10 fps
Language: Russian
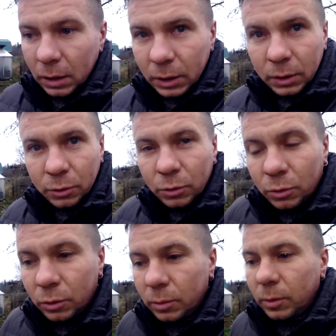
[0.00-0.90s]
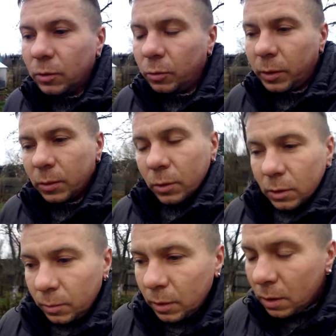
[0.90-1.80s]
Сейчас еще сходим и его
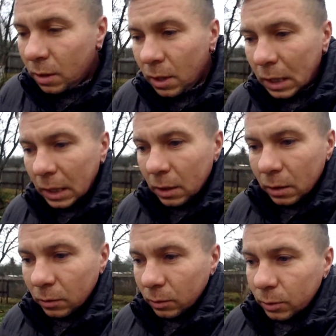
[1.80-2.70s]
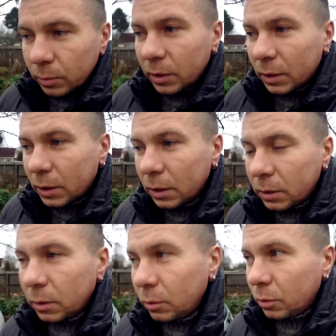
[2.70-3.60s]
посмотрим. В общем, мы решили
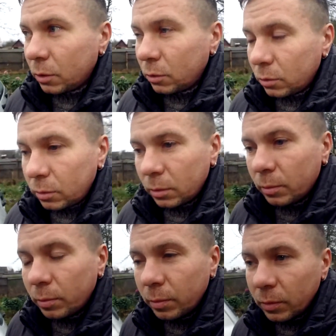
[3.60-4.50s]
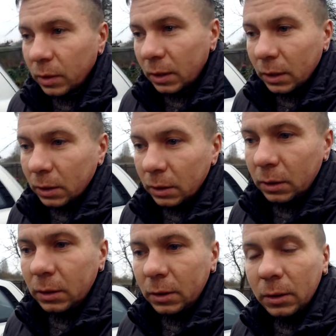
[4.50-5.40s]
с Илюхой, что надо
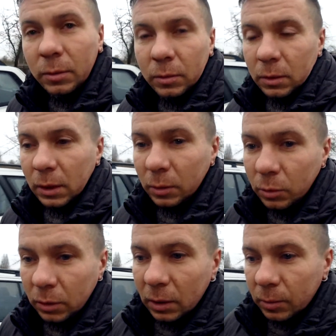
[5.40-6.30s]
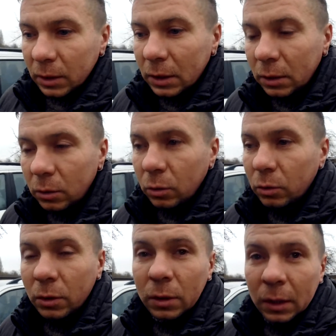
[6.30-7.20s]
идти, надо будет там сходить
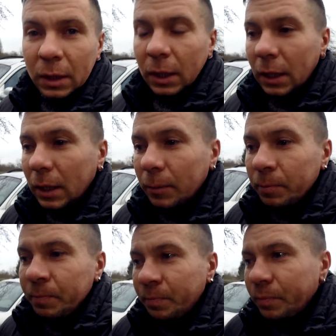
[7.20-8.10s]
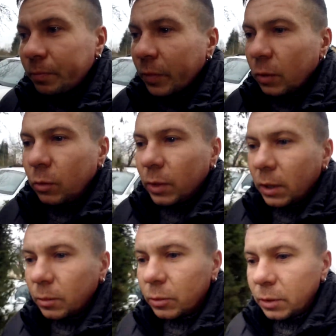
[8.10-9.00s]
тоже. Ну,
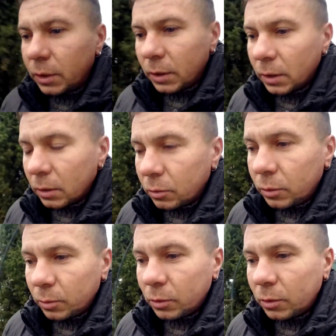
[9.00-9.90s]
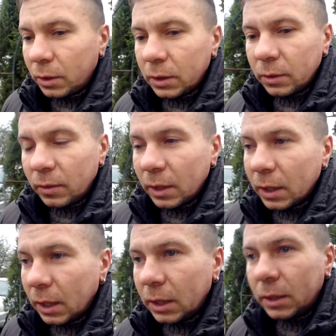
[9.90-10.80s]
куда-нибудь, какой-нибудь ухи
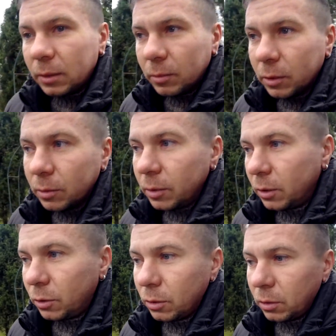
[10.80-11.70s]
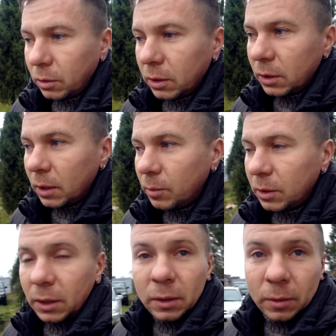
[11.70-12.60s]
заварганить. Может быть, еще кто-то с нами
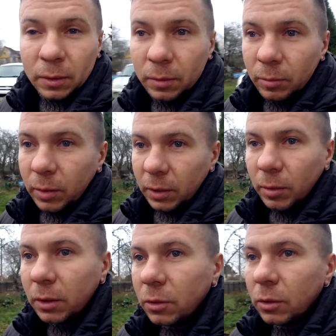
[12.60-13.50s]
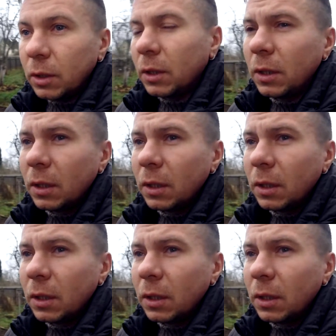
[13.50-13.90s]
союз пойдет.